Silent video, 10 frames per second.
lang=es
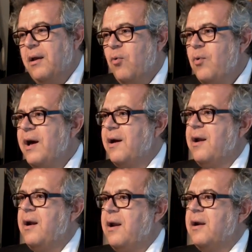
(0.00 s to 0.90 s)
eh, una
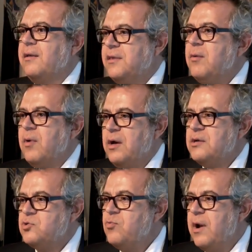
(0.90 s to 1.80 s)
gran
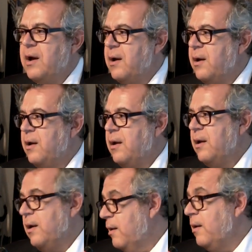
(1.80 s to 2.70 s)
narrativa, es una
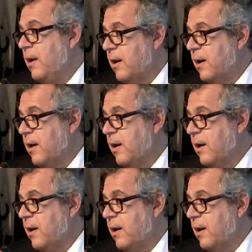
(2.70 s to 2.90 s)
eh,